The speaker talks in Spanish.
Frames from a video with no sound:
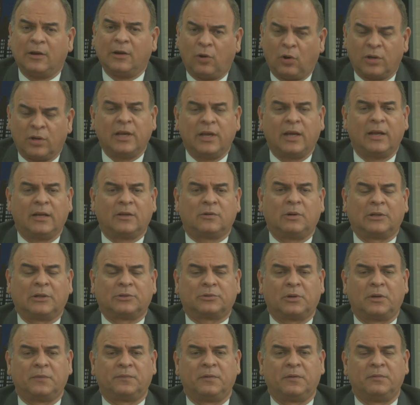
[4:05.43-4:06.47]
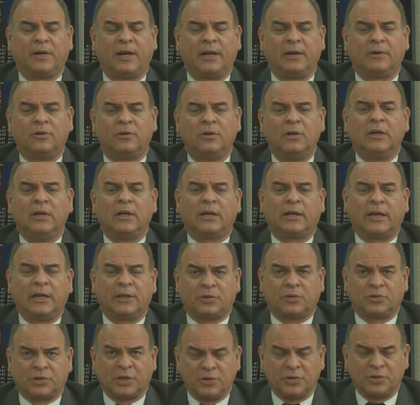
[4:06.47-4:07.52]
logia del 4 de febrero, que
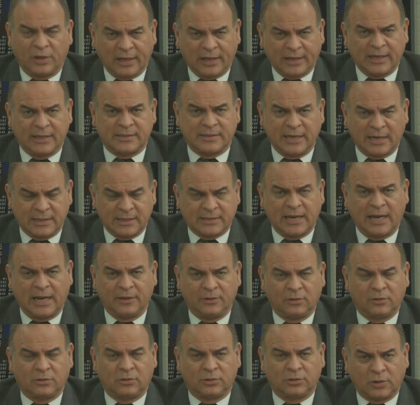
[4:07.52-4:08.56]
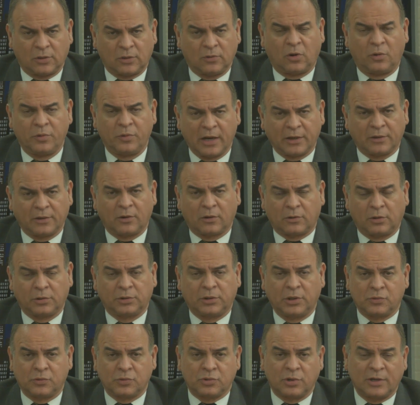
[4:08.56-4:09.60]
estos señores que se alzaron contra un gobierno
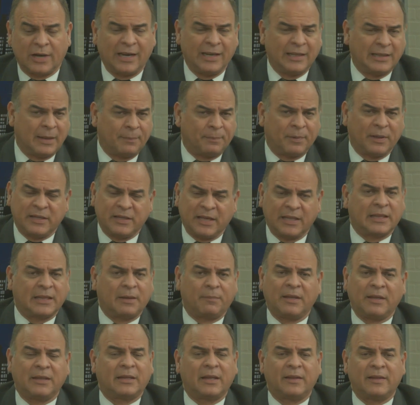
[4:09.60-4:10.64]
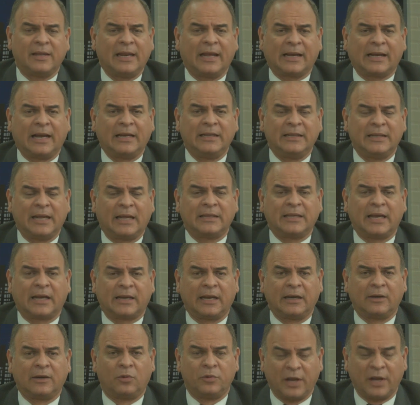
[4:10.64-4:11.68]
constitucional, independientemente de la calidad de
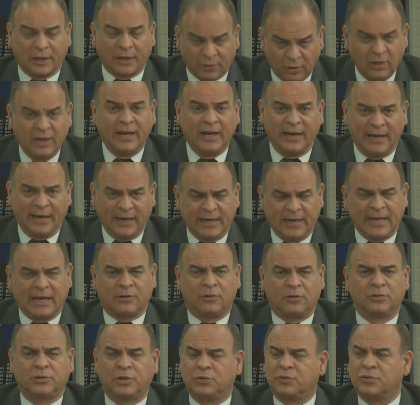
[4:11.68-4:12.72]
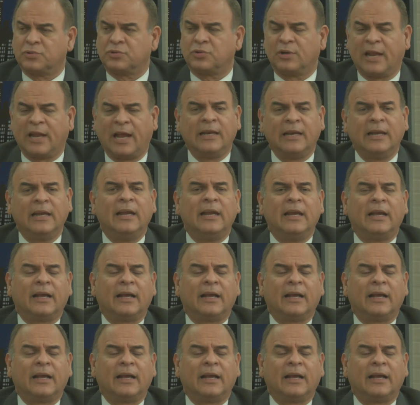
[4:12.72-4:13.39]
aquel gobierno, era constitucional,